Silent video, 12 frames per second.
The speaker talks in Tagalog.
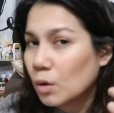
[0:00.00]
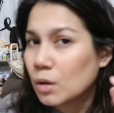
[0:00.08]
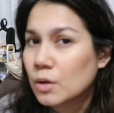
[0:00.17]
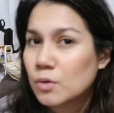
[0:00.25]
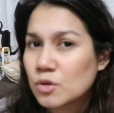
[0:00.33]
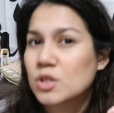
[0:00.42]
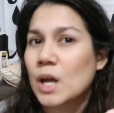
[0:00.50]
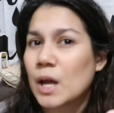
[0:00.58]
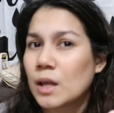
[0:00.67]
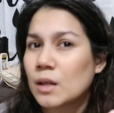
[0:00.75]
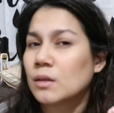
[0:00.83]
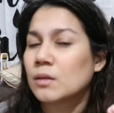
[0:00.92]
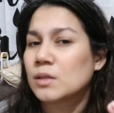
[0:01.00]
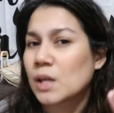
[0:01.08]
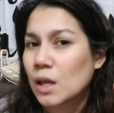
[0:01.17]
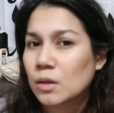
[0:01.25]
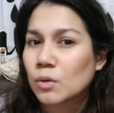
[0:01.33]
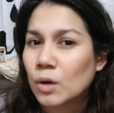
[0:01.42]
all yung shine
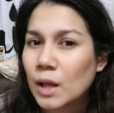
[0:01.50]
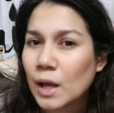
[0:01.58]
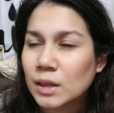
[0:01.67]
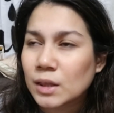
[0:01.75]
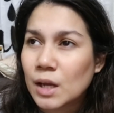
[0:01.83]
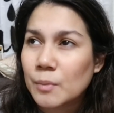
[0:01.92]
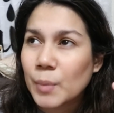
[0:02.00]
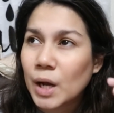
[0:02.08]
sa indoor lighting.